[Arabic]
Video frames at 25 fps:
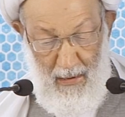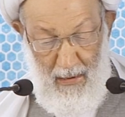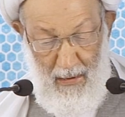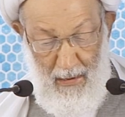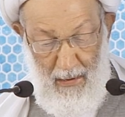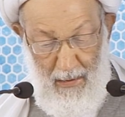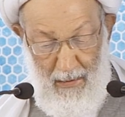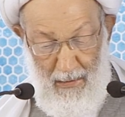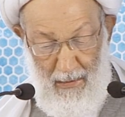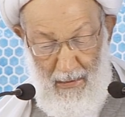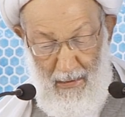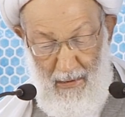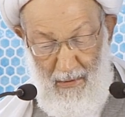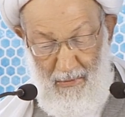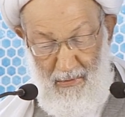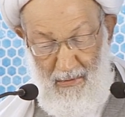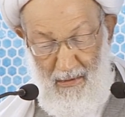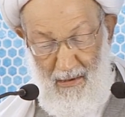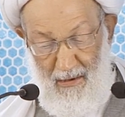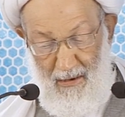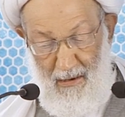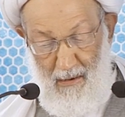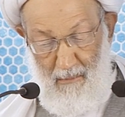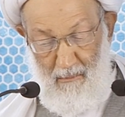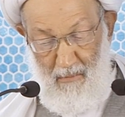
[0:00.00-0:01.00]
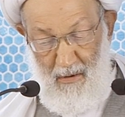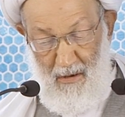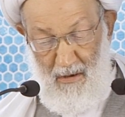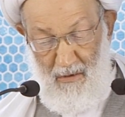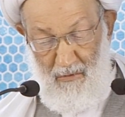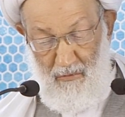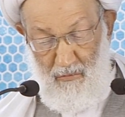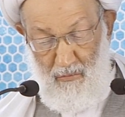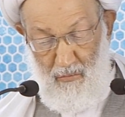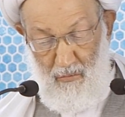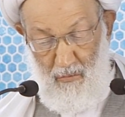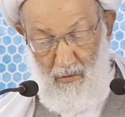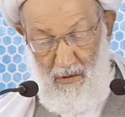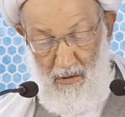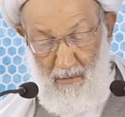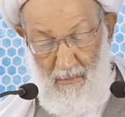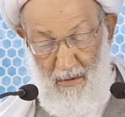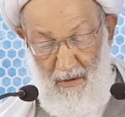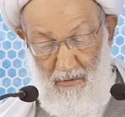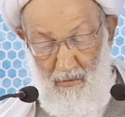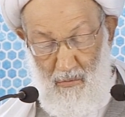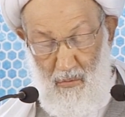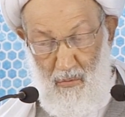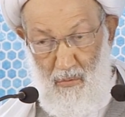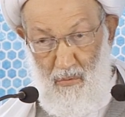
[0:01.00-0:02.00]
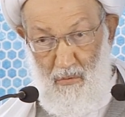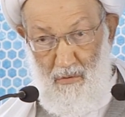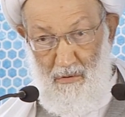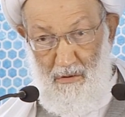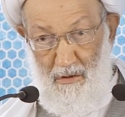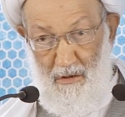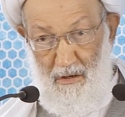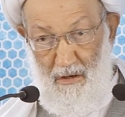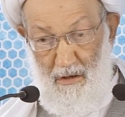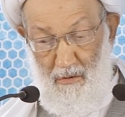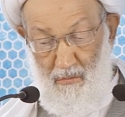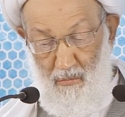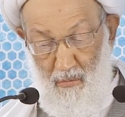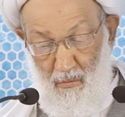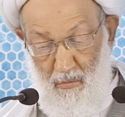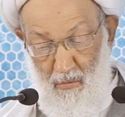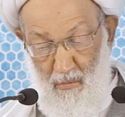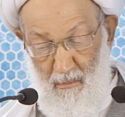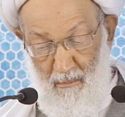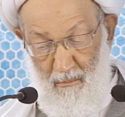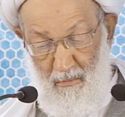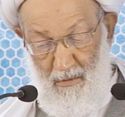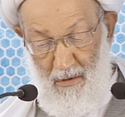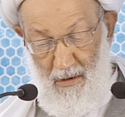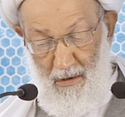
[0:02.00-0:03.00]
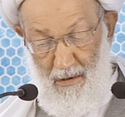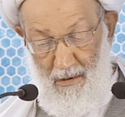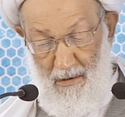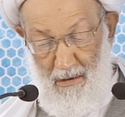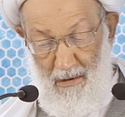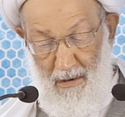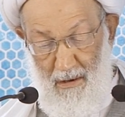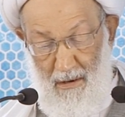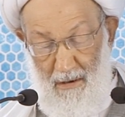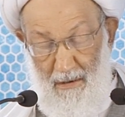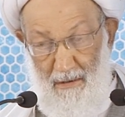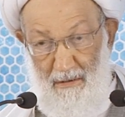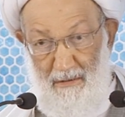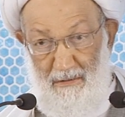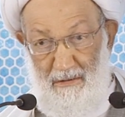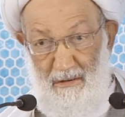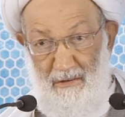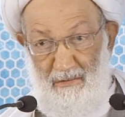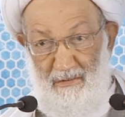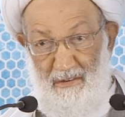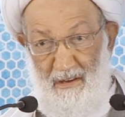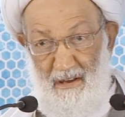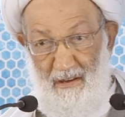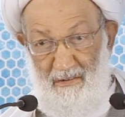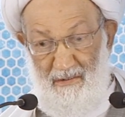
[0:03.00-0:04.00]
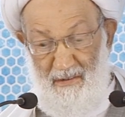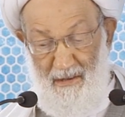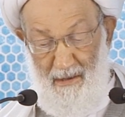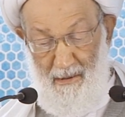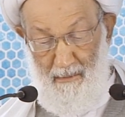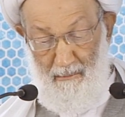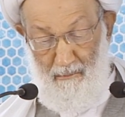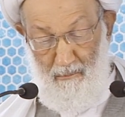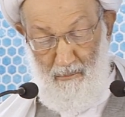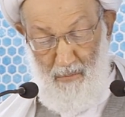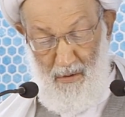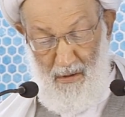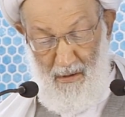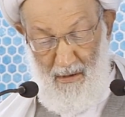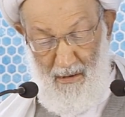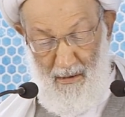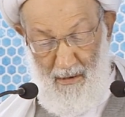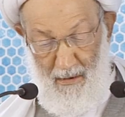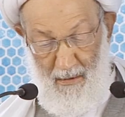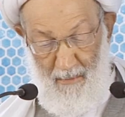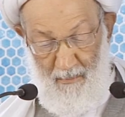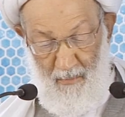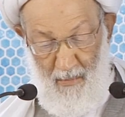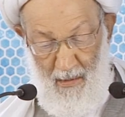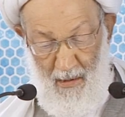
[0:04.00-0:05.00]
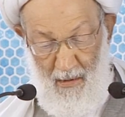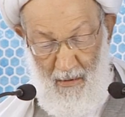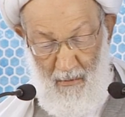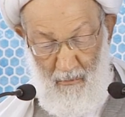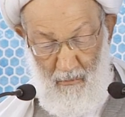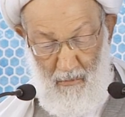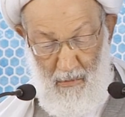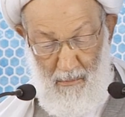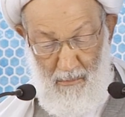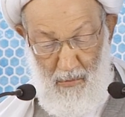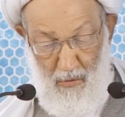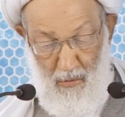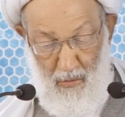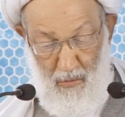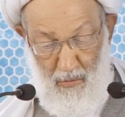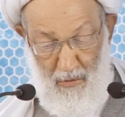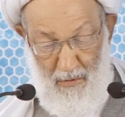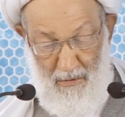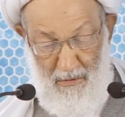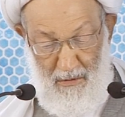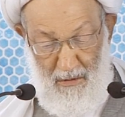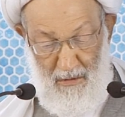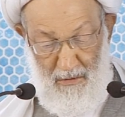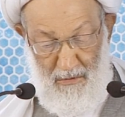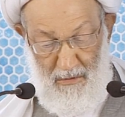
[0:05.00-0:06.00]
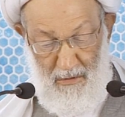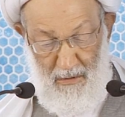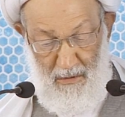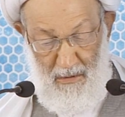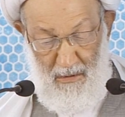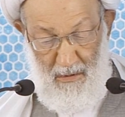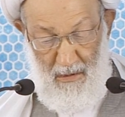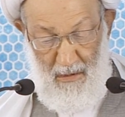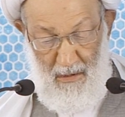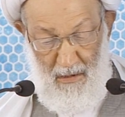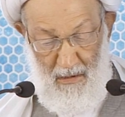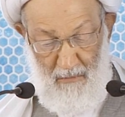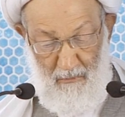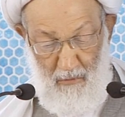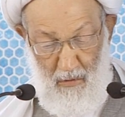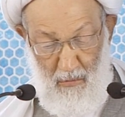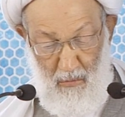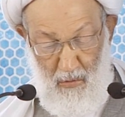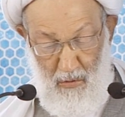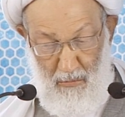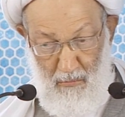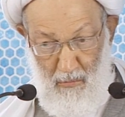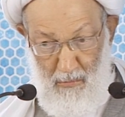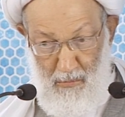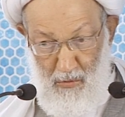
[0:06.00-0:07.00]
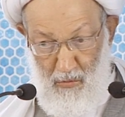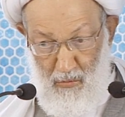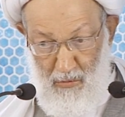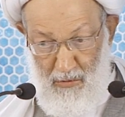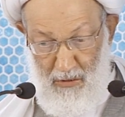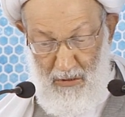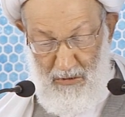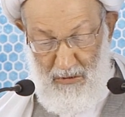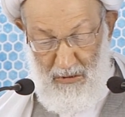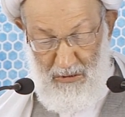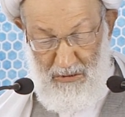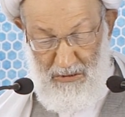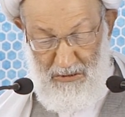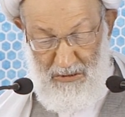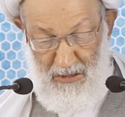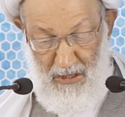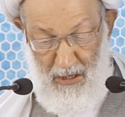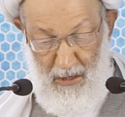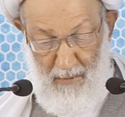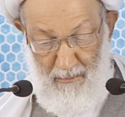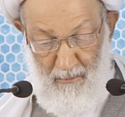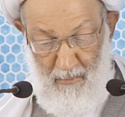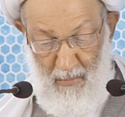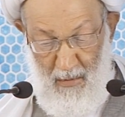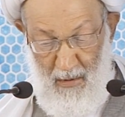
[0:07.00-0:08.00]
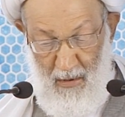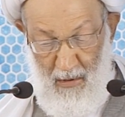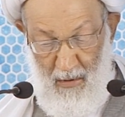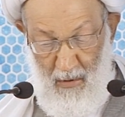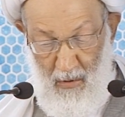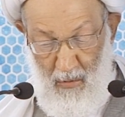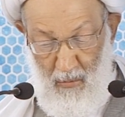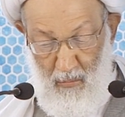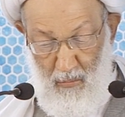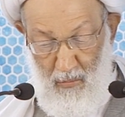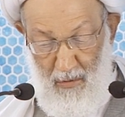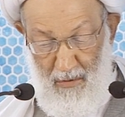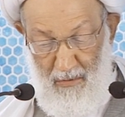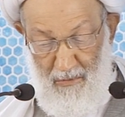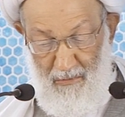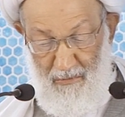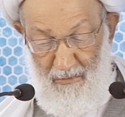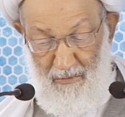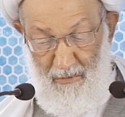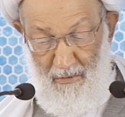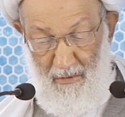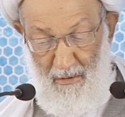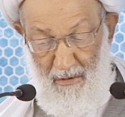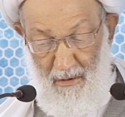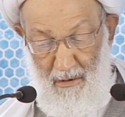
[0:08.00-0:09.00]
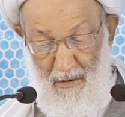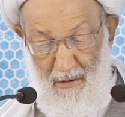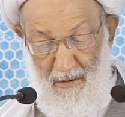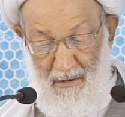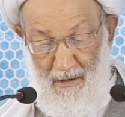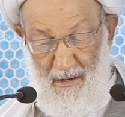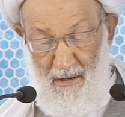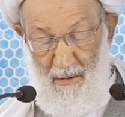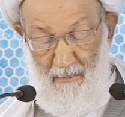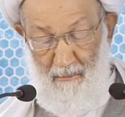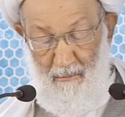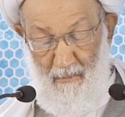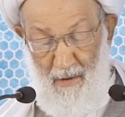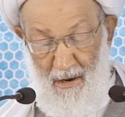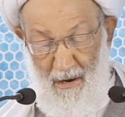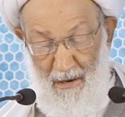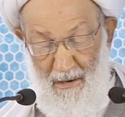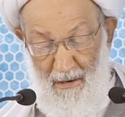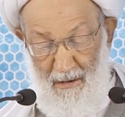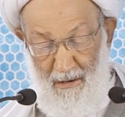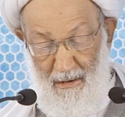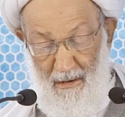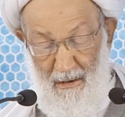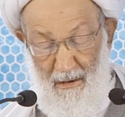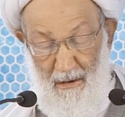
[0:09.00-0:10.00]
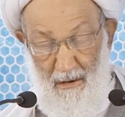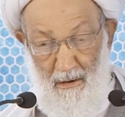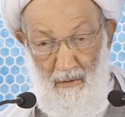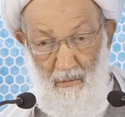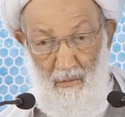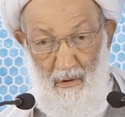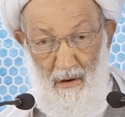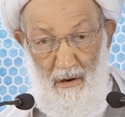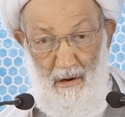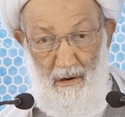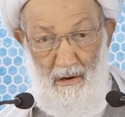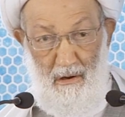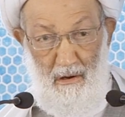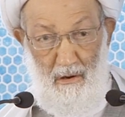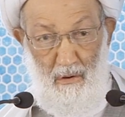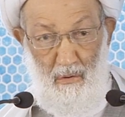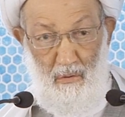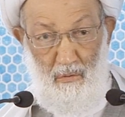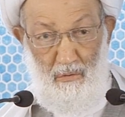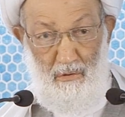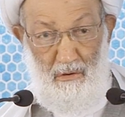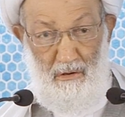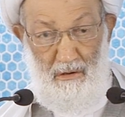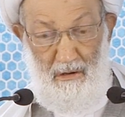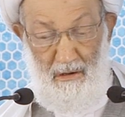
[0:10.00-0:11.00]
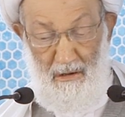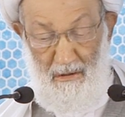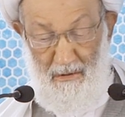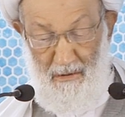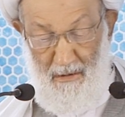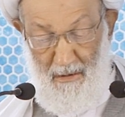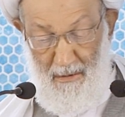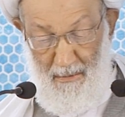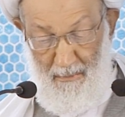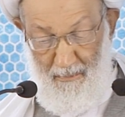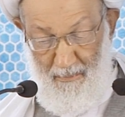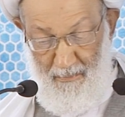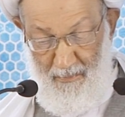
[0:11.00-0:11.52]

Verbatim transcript: الذين ما سلبت حريتهم إلا لاعتزازهم بها وبحرية وبحرية الشعب وإصرارهم عليها وعلى حريته